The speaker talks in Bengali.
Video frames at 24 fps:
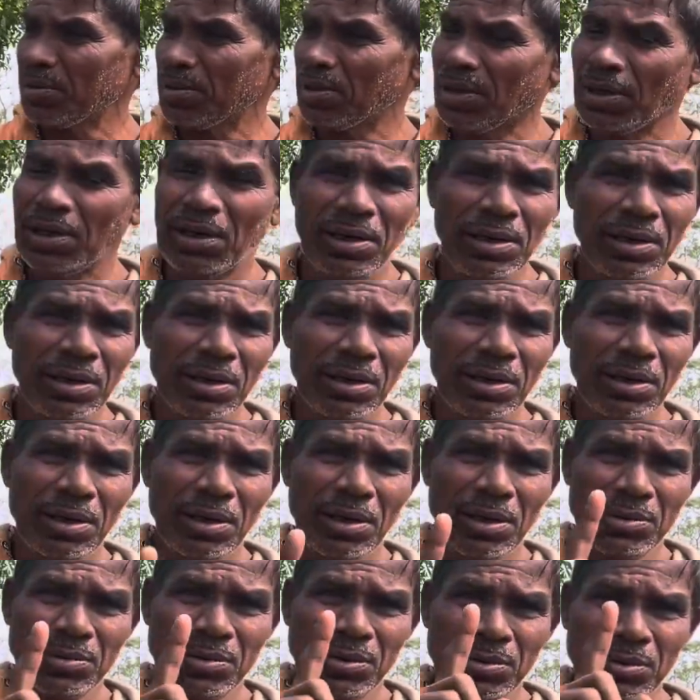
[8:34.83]
করলে
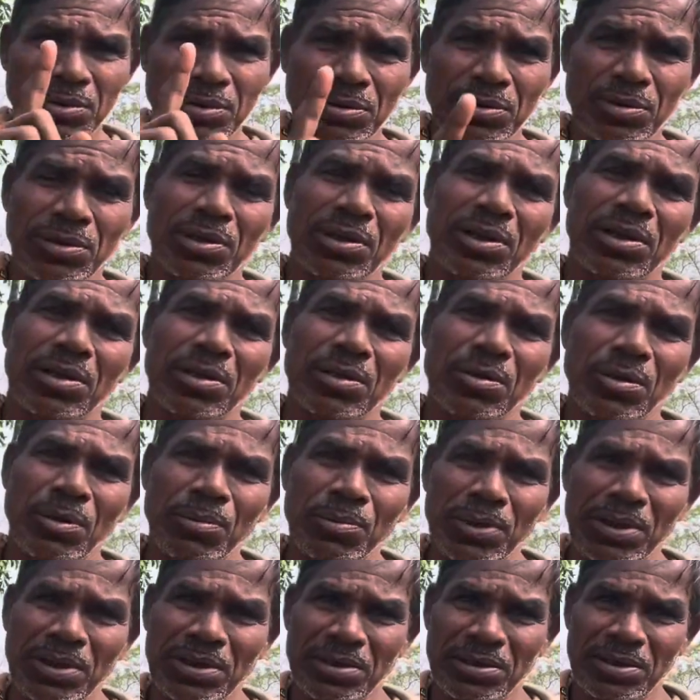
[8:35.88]
একশো সত্তর টাকা
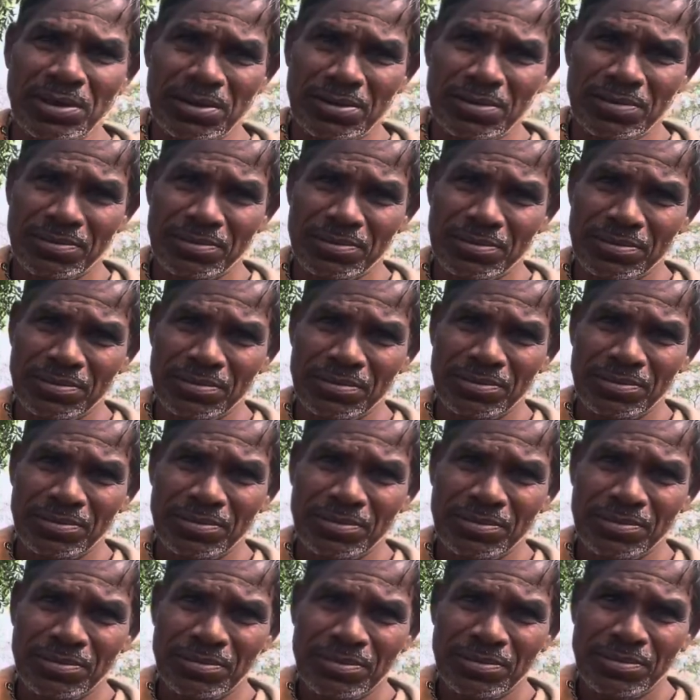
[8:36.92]
কোম্পানি দেয়
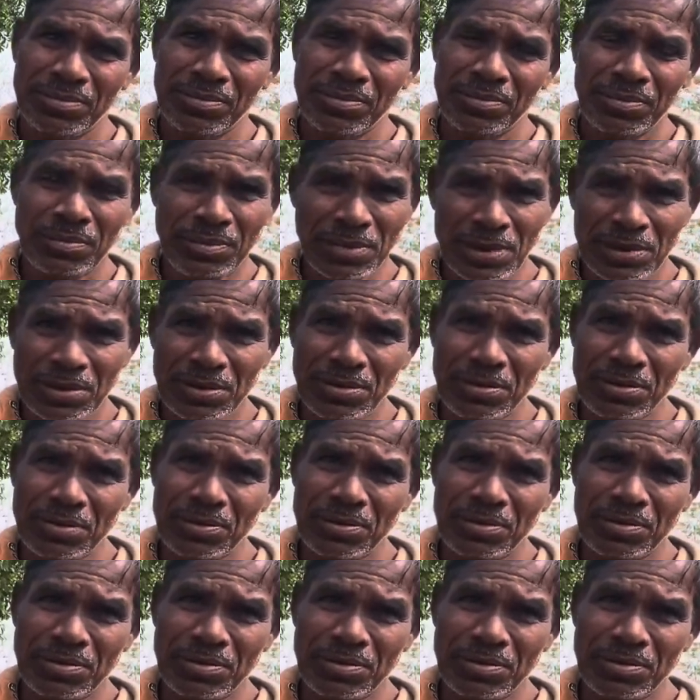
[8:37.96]
মাত্র মাত্র